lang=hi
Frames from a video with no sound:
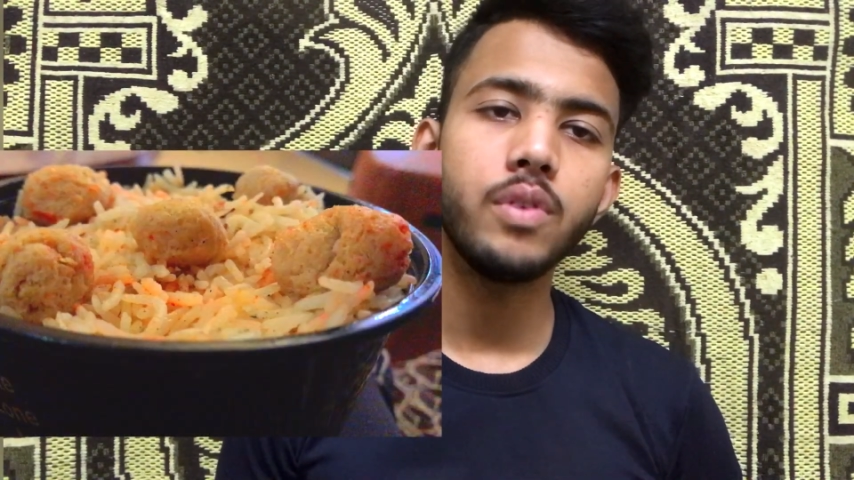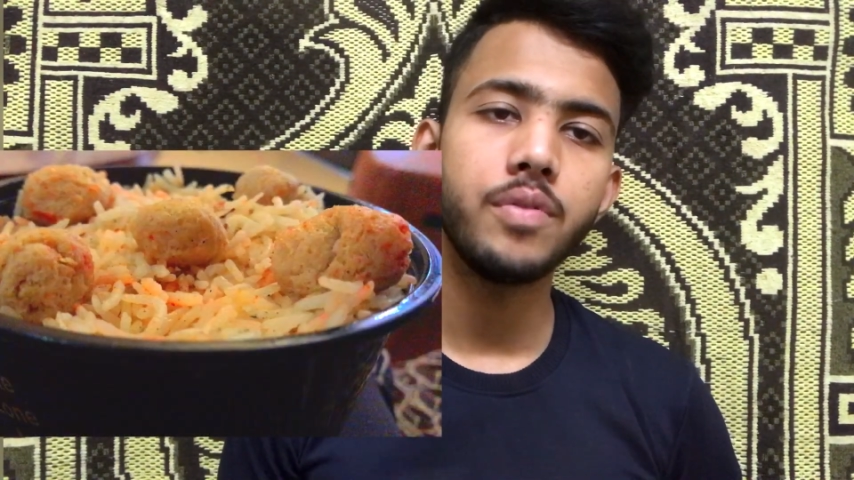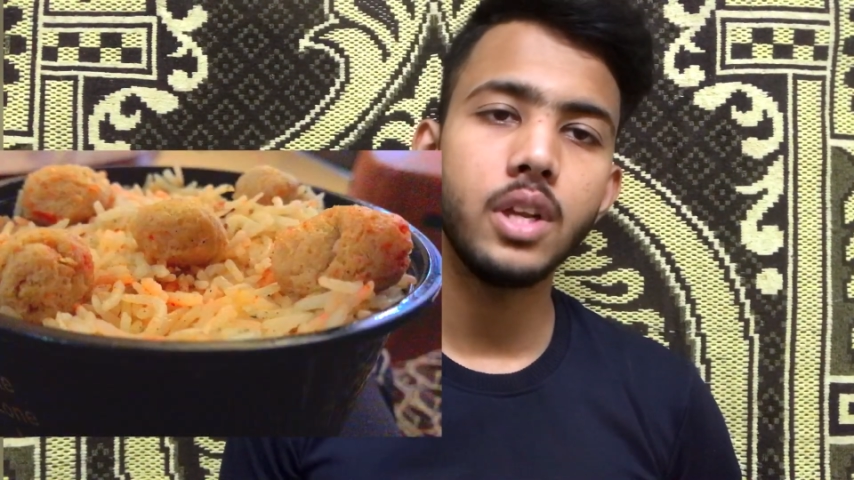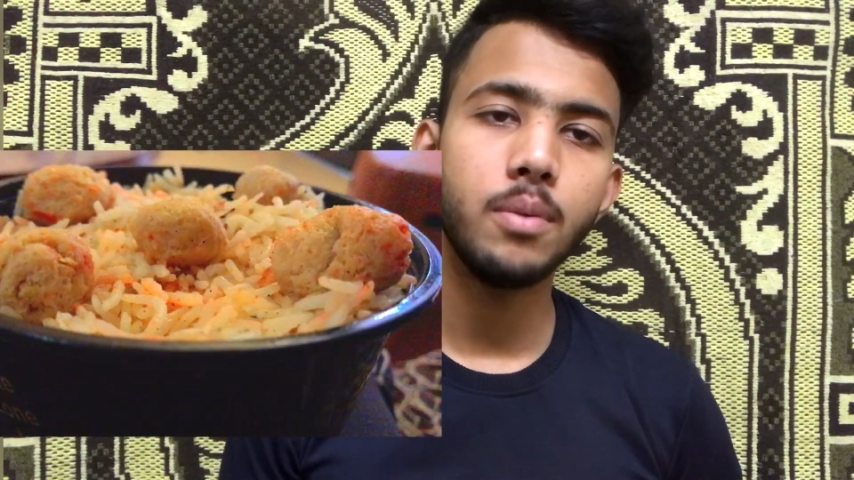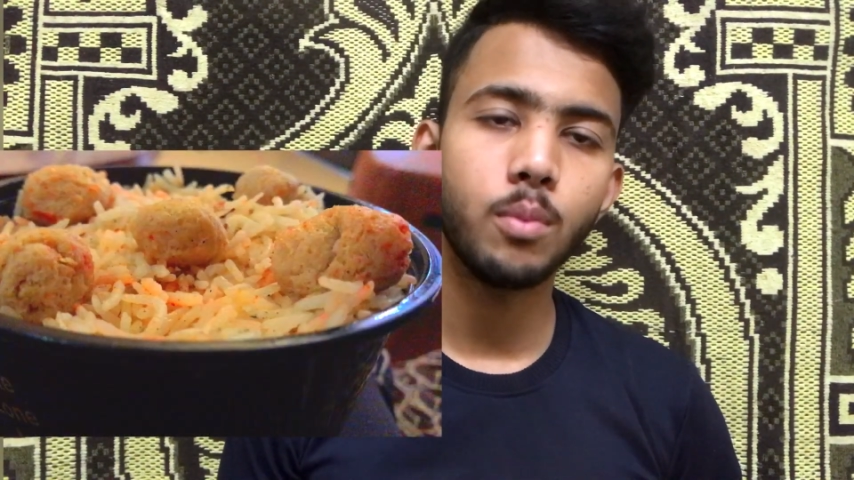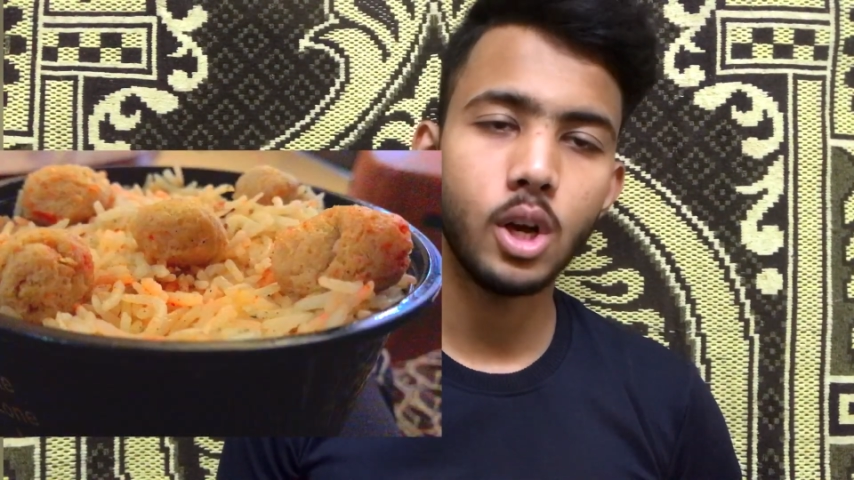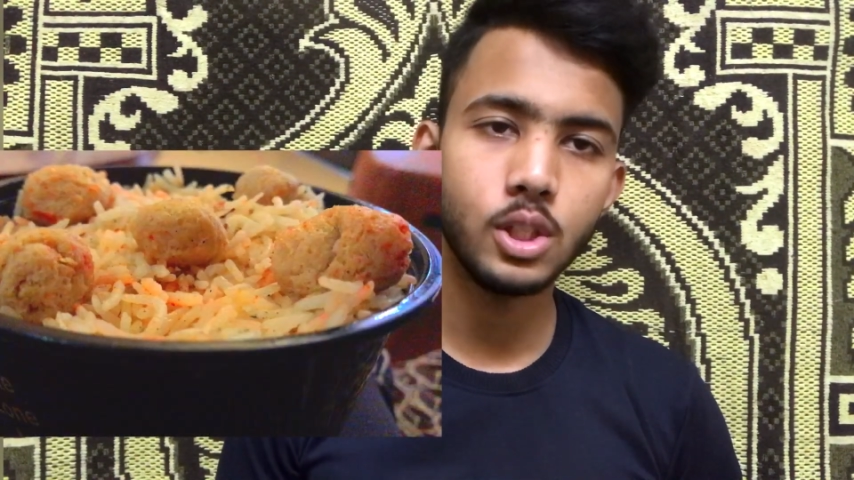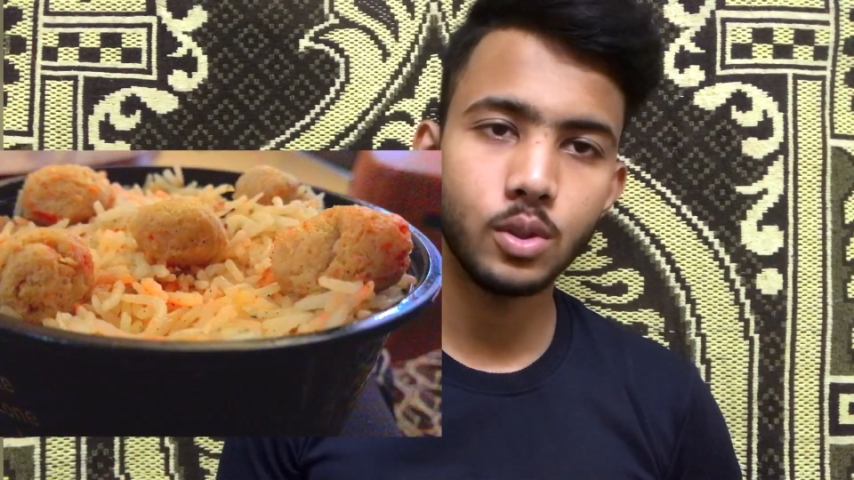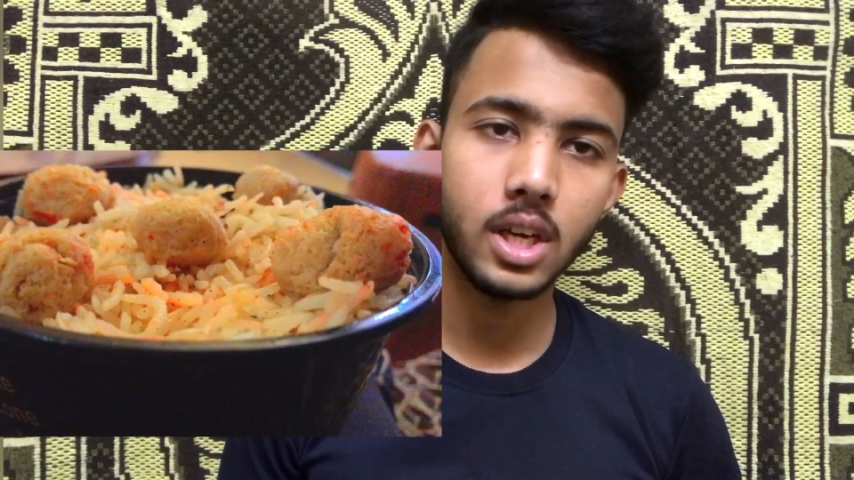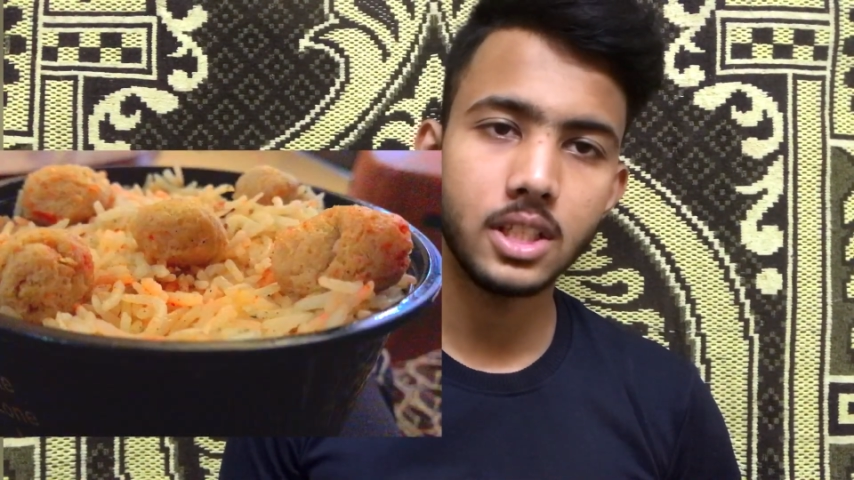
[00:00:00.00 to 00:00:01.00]
15 बॉयल
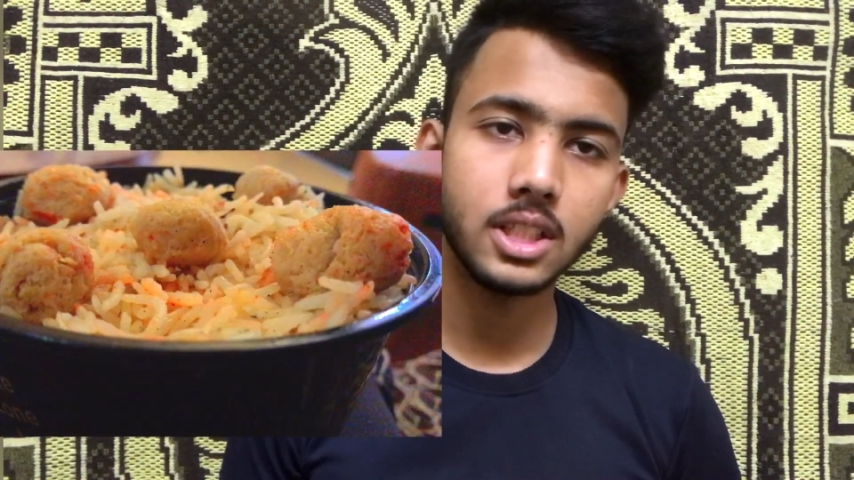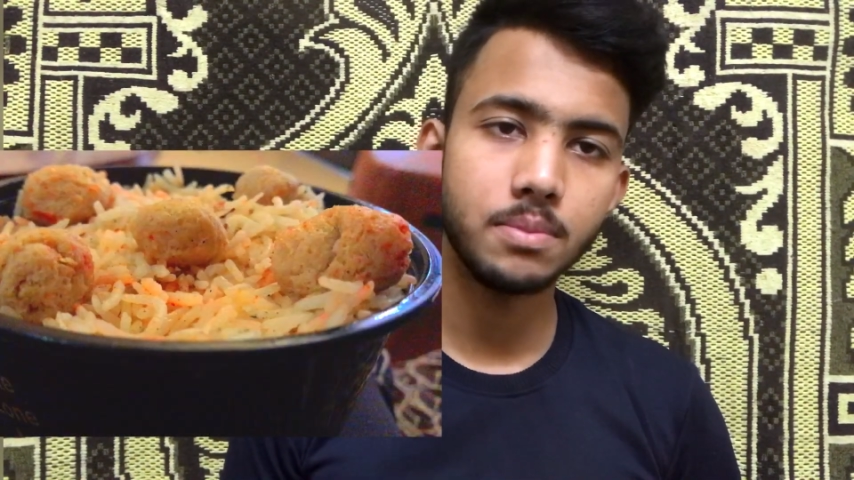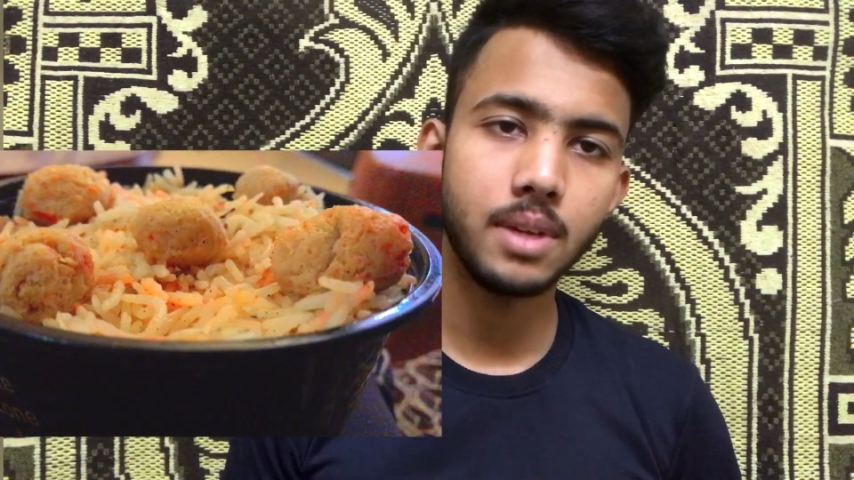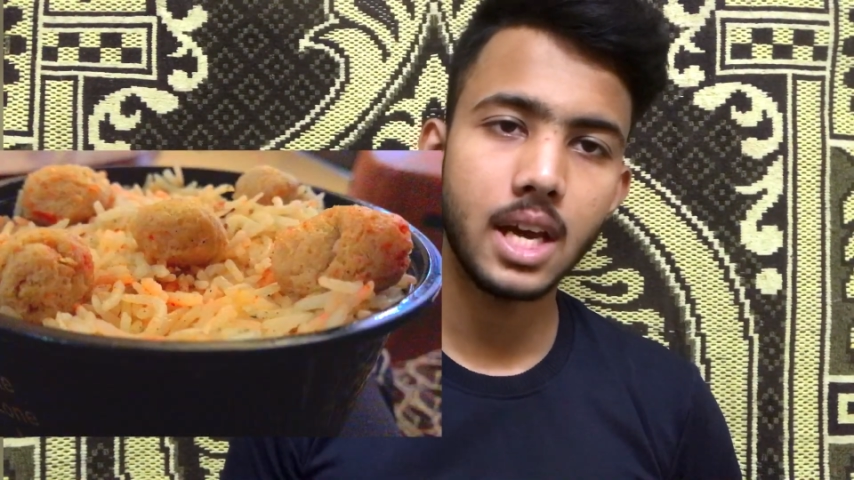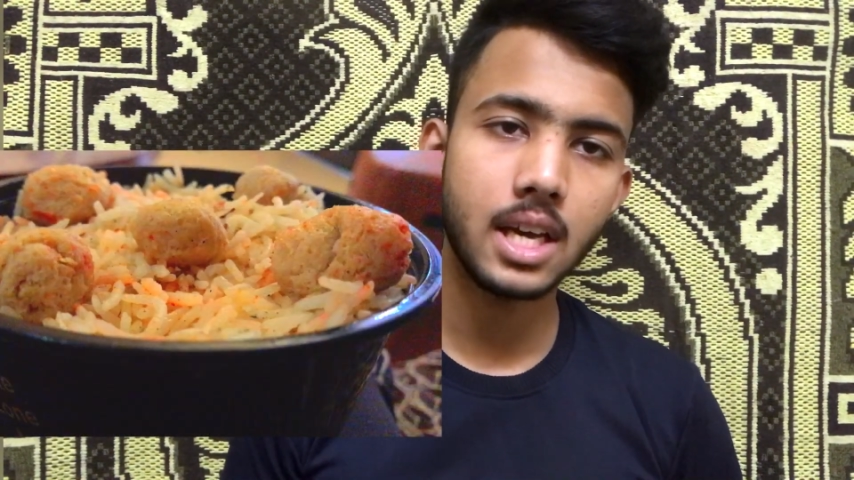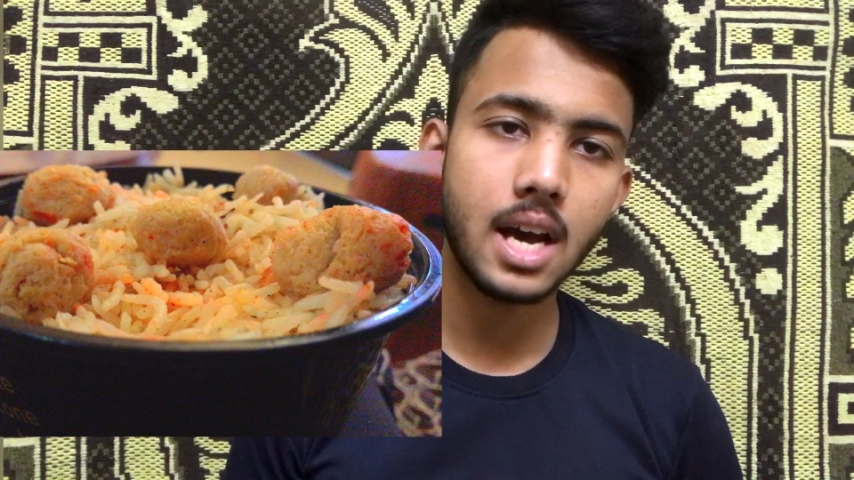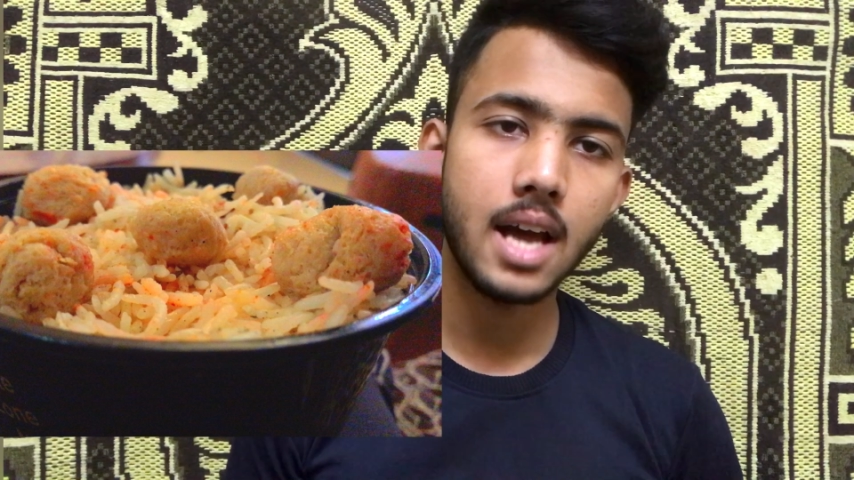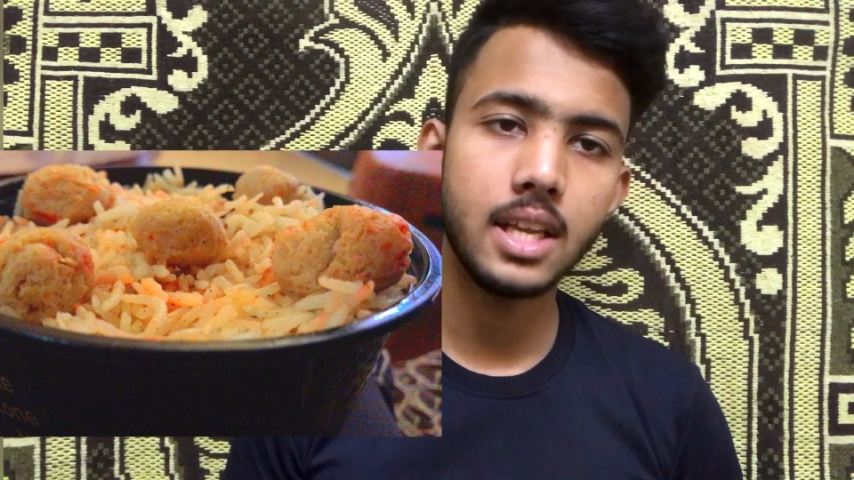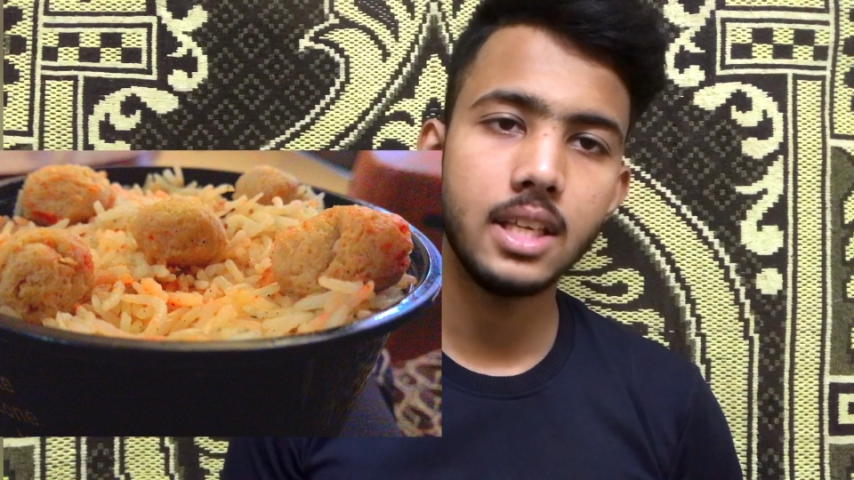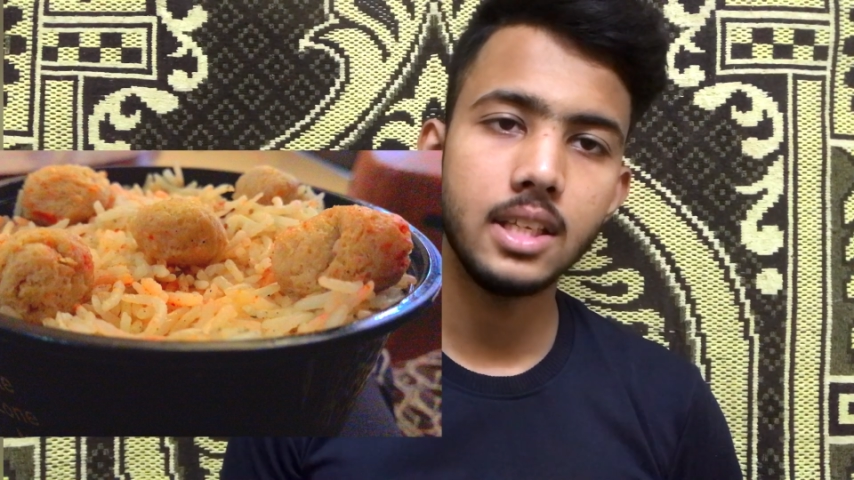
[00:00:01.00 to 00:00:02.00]
सोया चंक्स मिला के खा
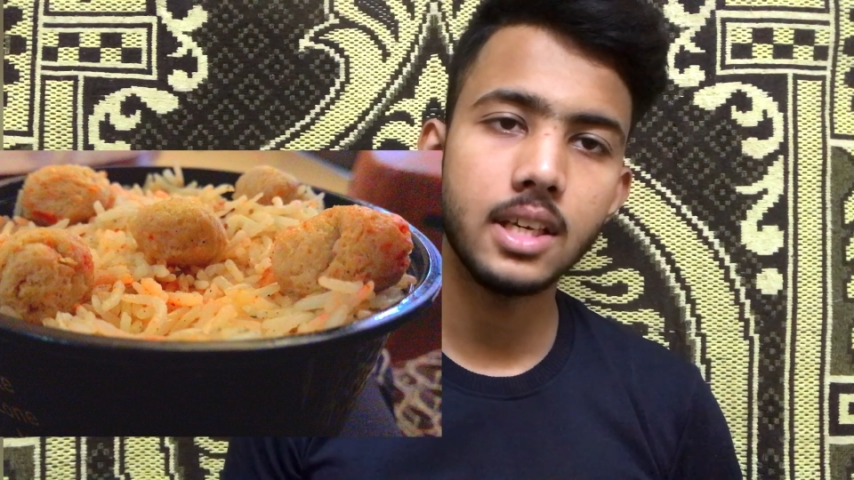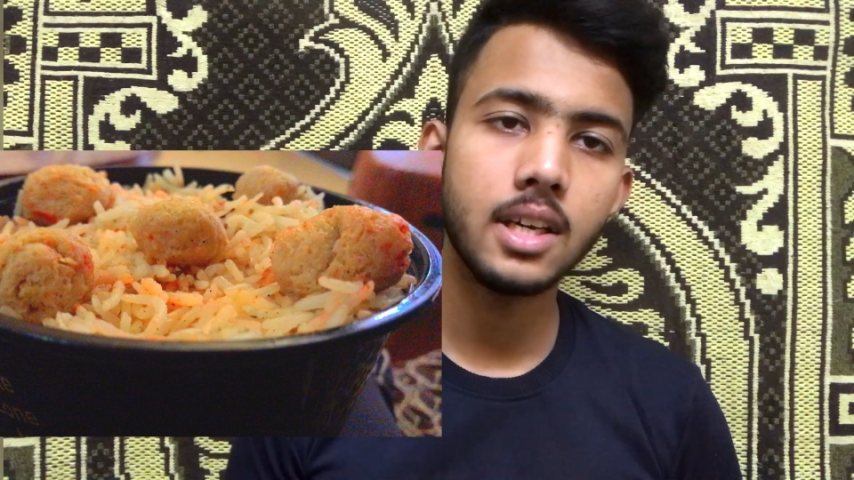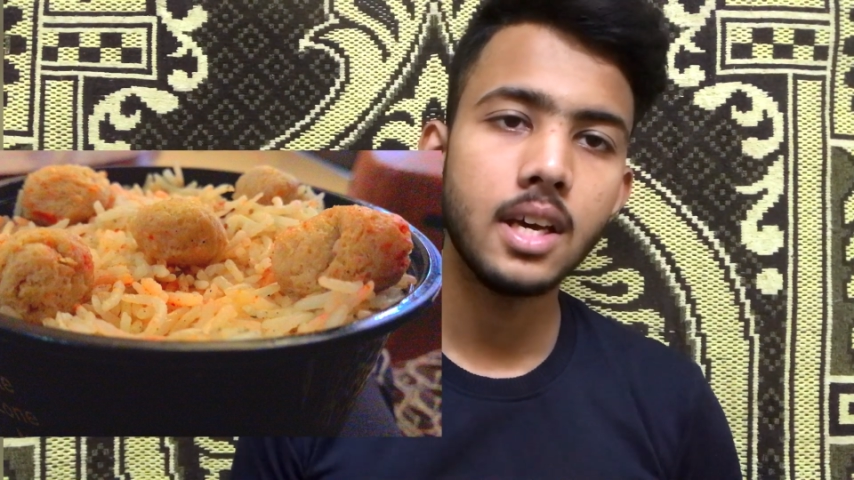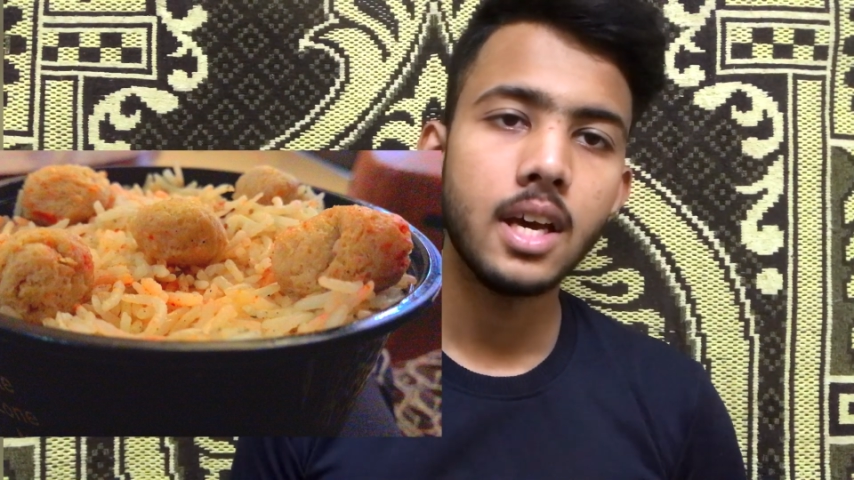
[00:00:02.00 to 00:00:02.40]
लेनी है